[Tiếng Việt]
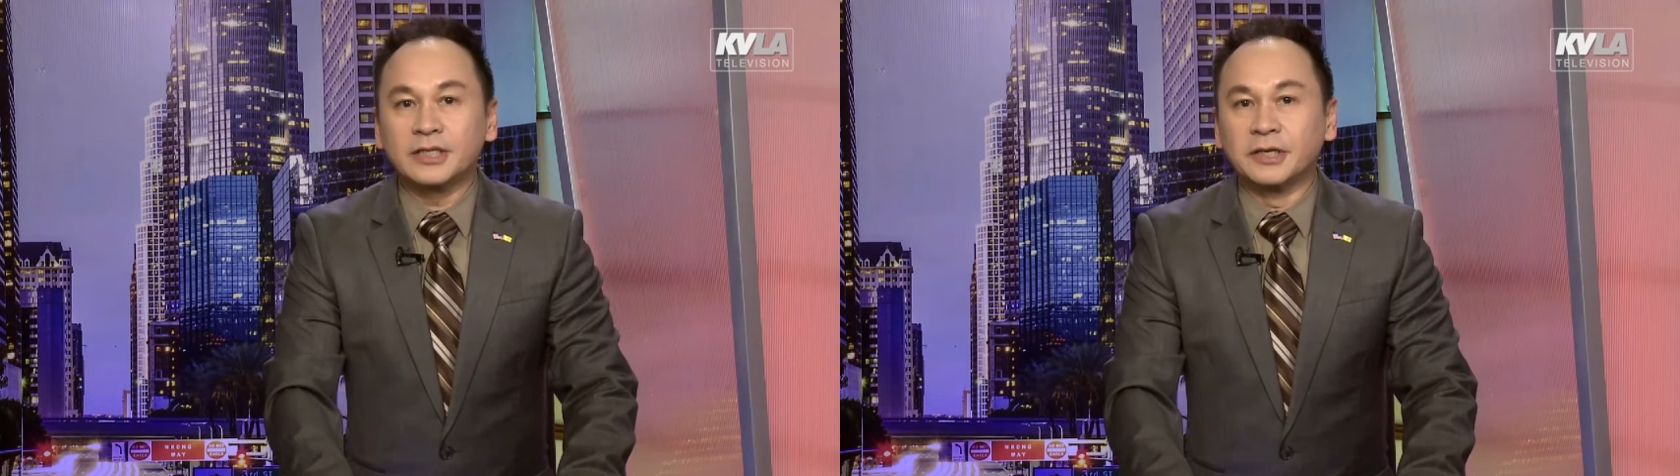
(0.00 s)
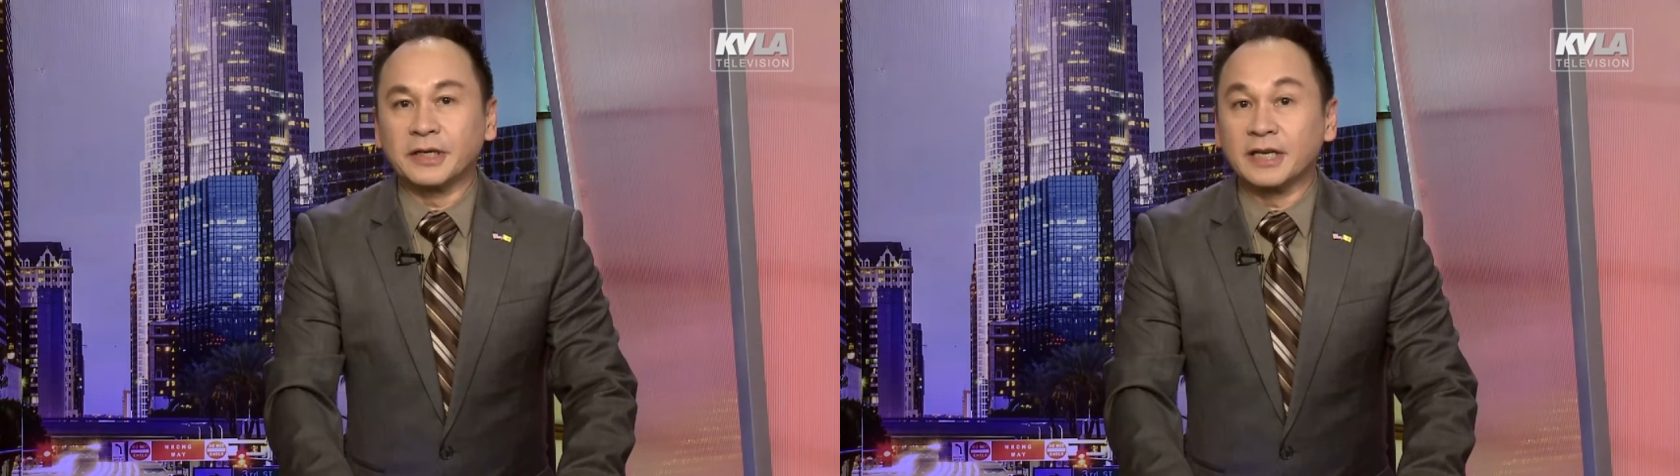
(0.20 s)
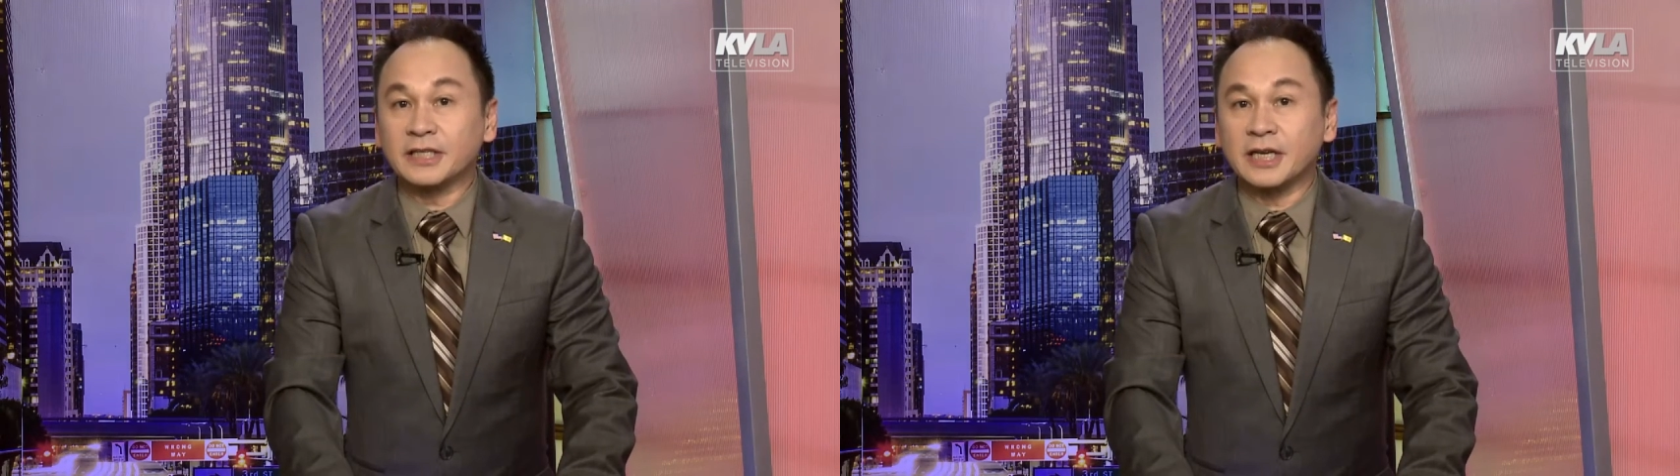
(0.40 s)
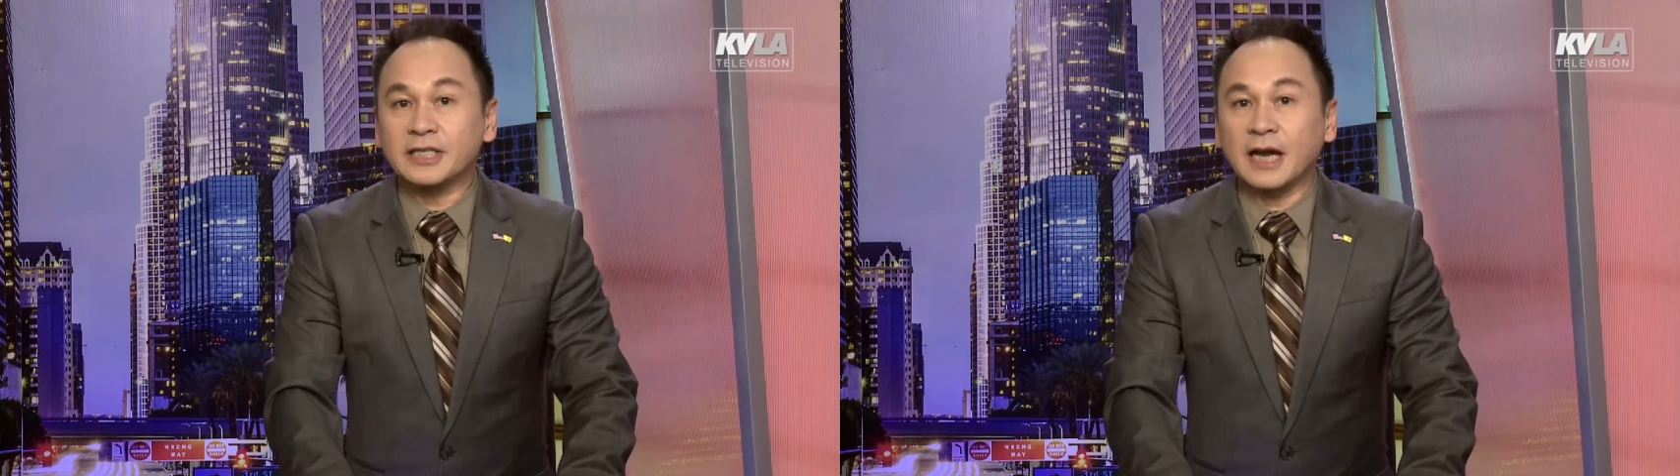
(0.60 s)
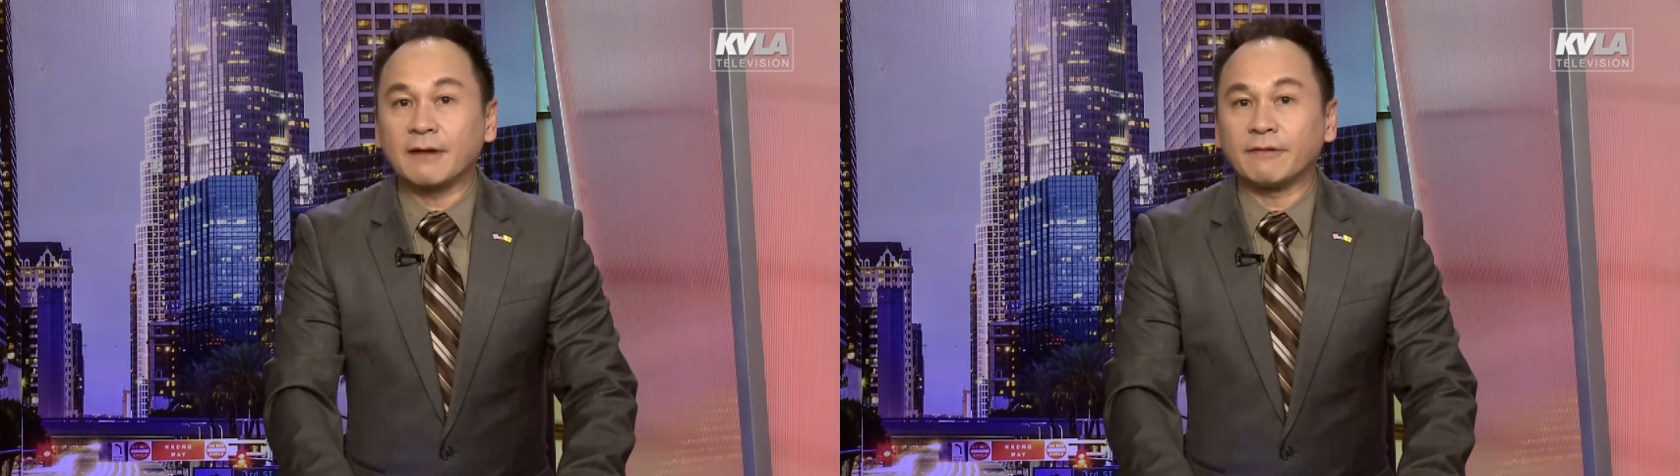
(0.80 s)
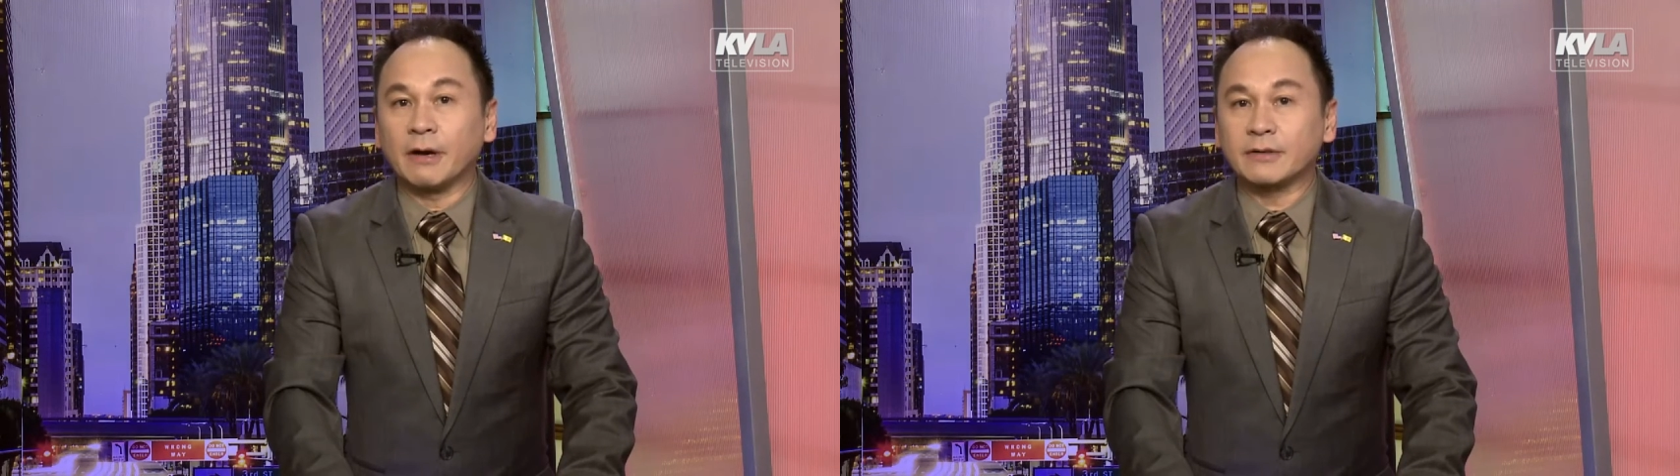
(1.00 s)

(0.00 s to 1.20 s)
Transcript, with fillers: sự kiện xảy ra vào